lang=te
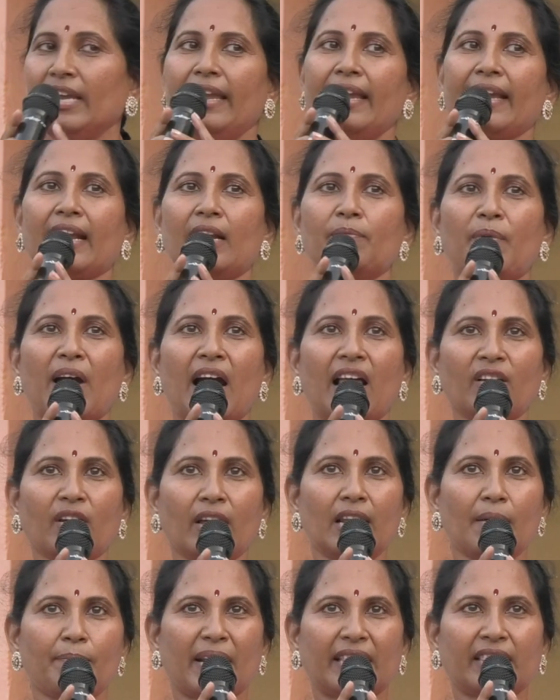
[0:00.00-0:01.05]
ఇక్కడ
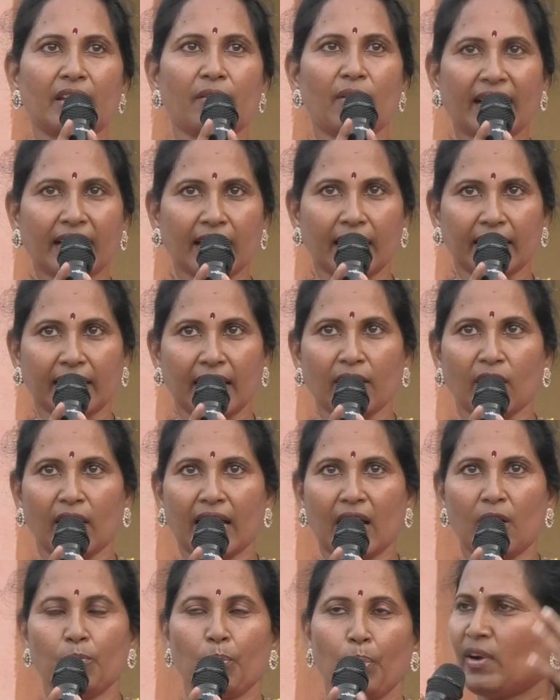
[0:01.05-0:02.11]
పాల్గొన్న ప్రతి ఒక్కరికి
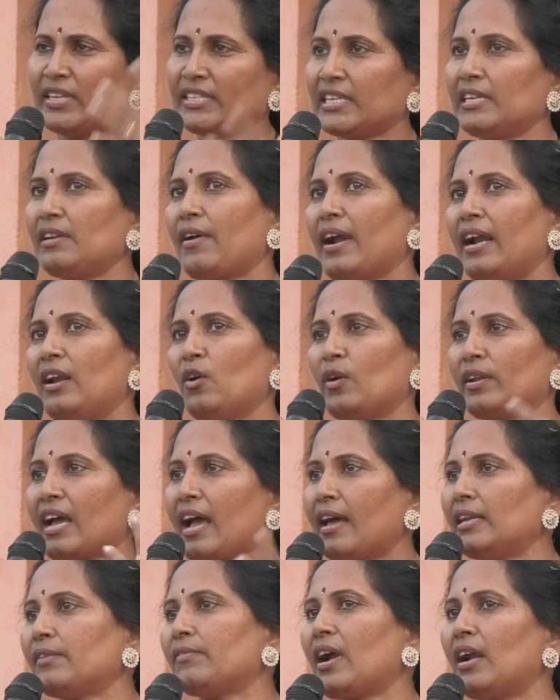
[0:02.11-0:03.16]
కూడా వచ్చిన వాళ్ళు
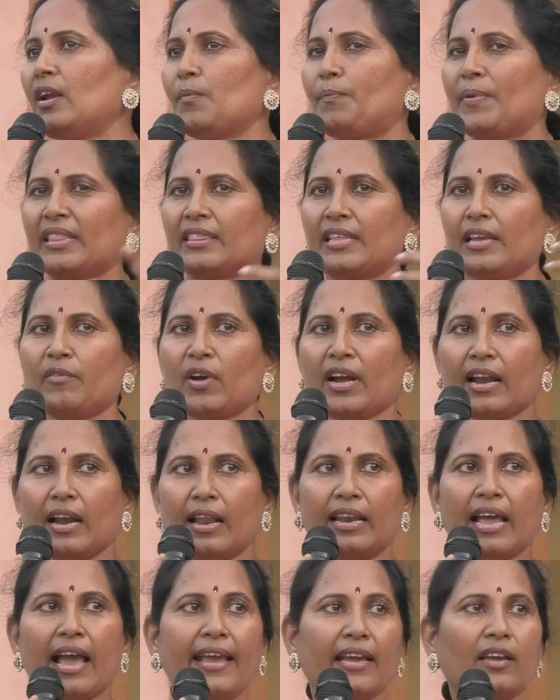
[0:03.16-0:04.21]
రాని వాళ్ళు ప్రతి ఒక్క
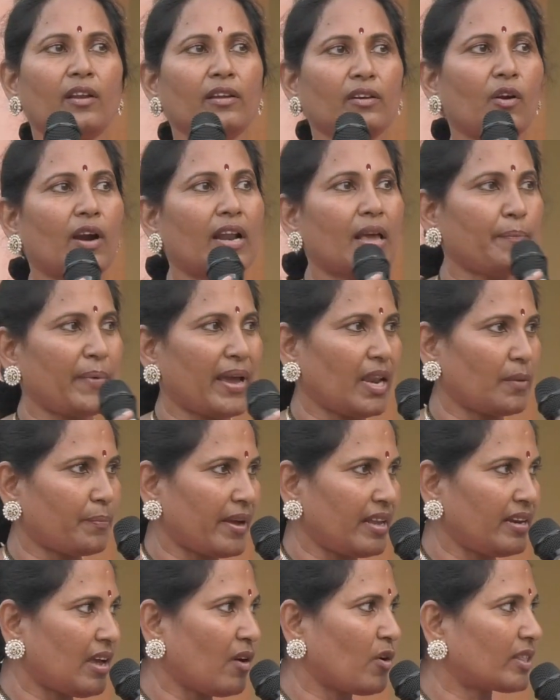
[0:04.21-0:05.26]
నాయకులకు కూడా పేరు
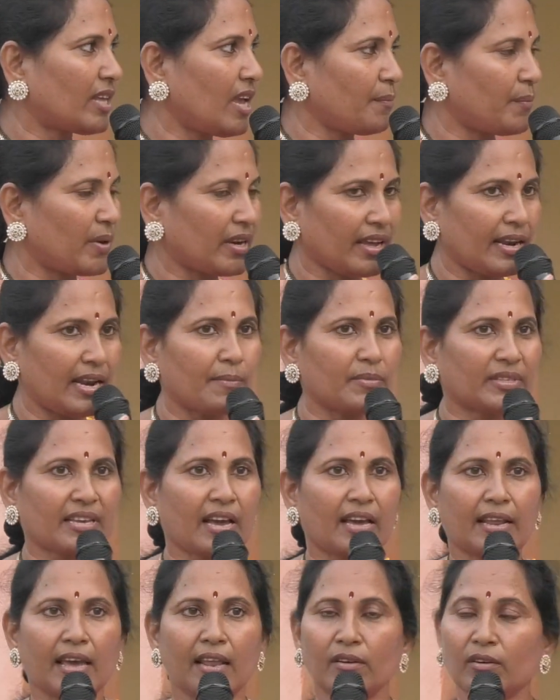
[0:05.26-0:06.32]
పేరున హృదయపూర్వక
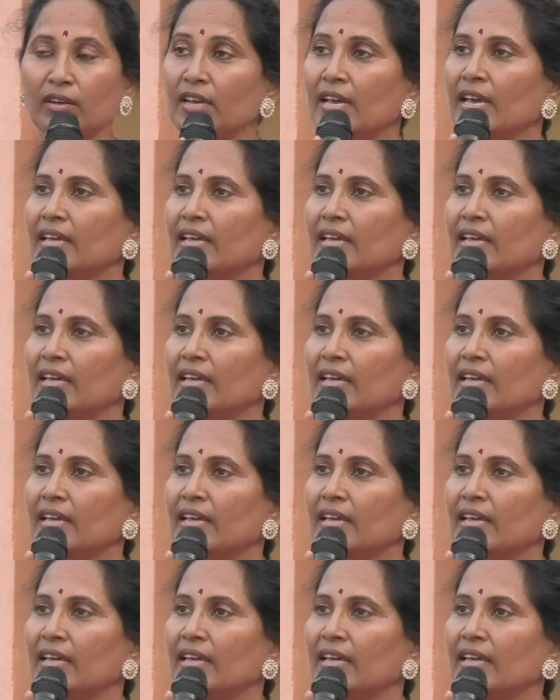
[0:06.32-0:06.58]
నమస్కారాలు